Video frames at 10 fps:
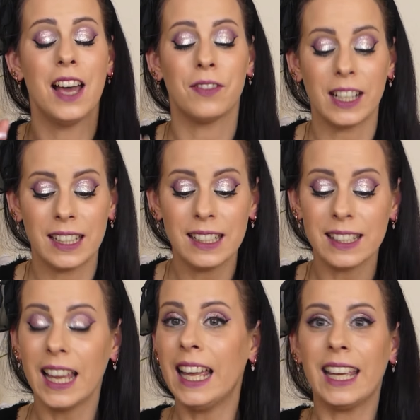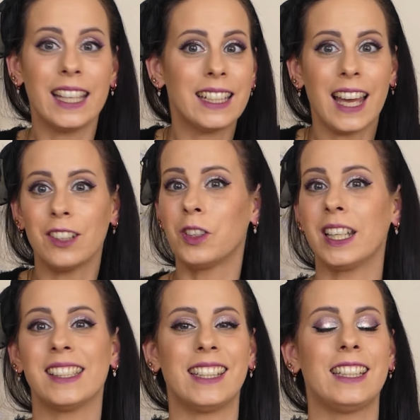Weil diese, ich kann nur
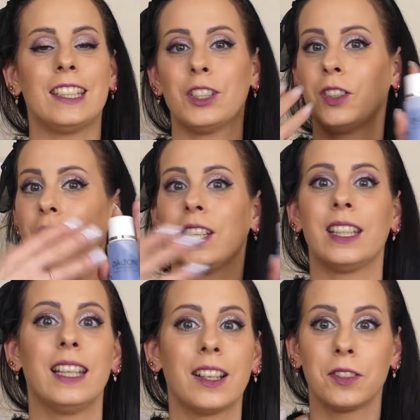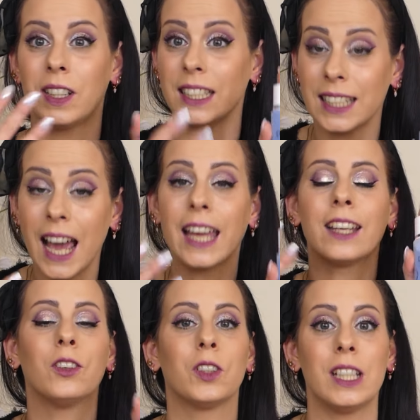hier sitzen und euch irgendwas
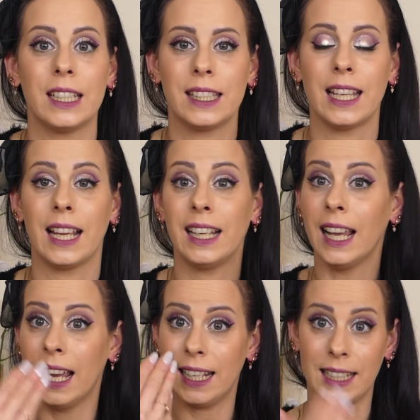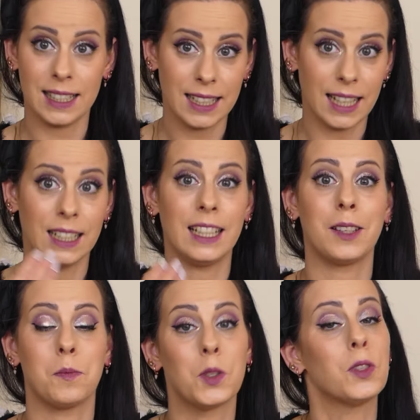zeigen und erzählen.
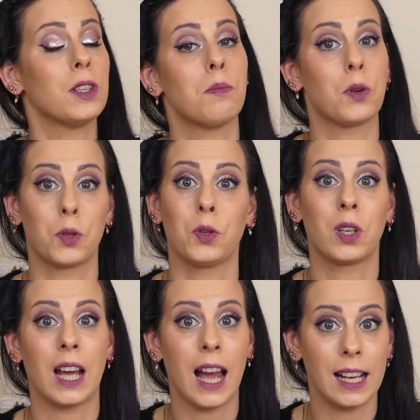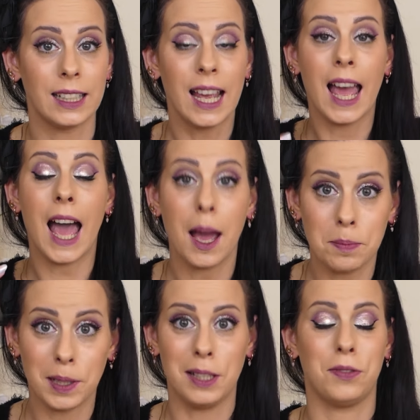Letztendlich müssen die Produkte halt
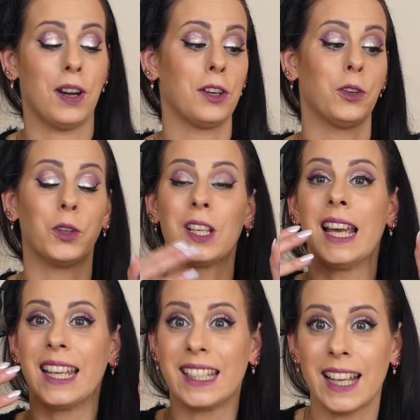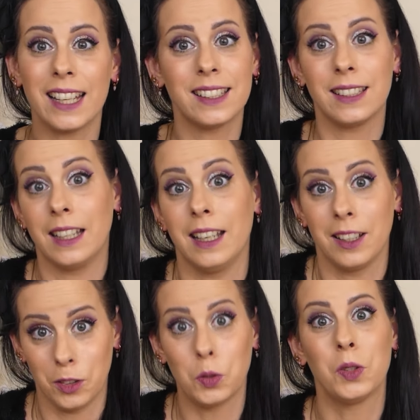abliefern und das äh,
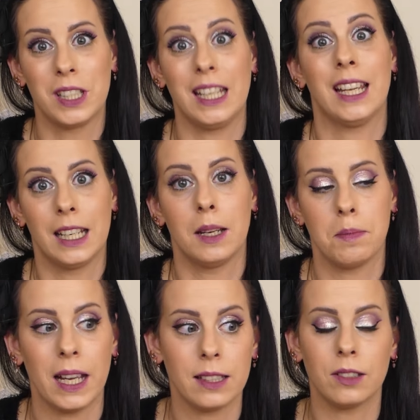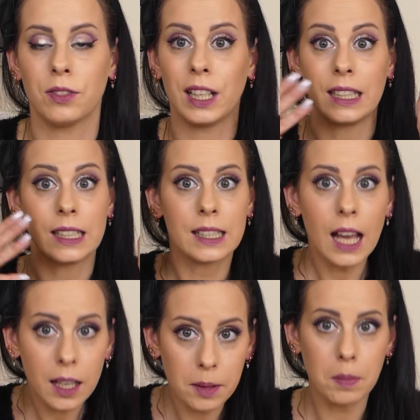tun sie in den meisten Fällen. Ich
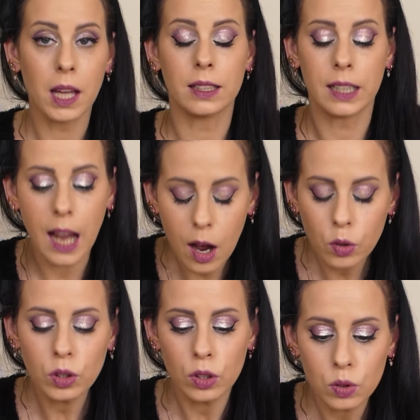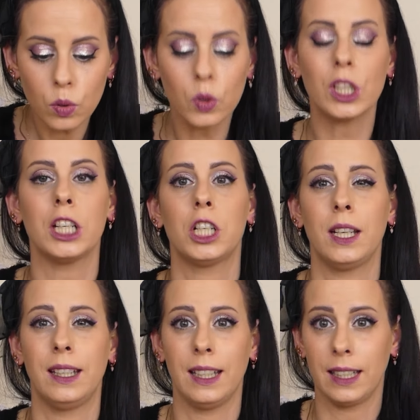sage immer, die Haut ist
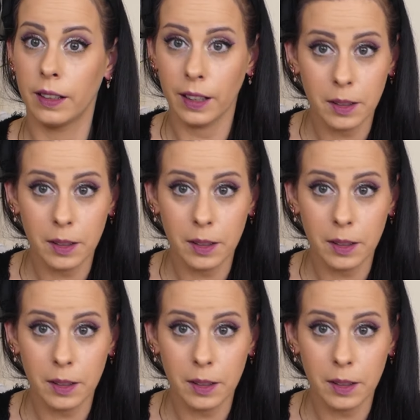unterschiedlich. Ja? Ne?